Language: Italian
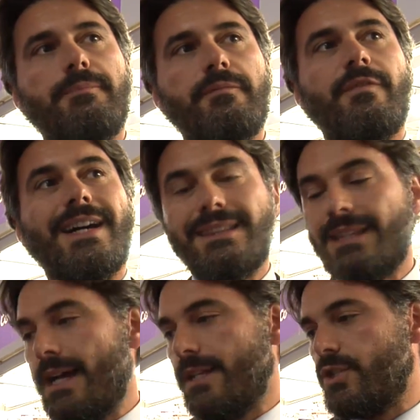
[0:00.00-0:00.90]

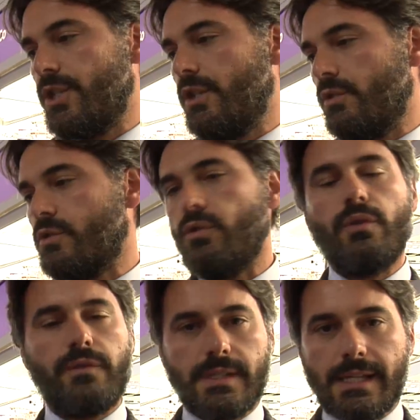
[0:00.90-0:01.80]
vantaggi non solo
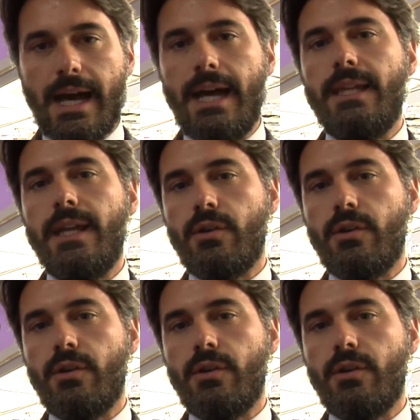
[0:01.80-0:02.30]
fiscali,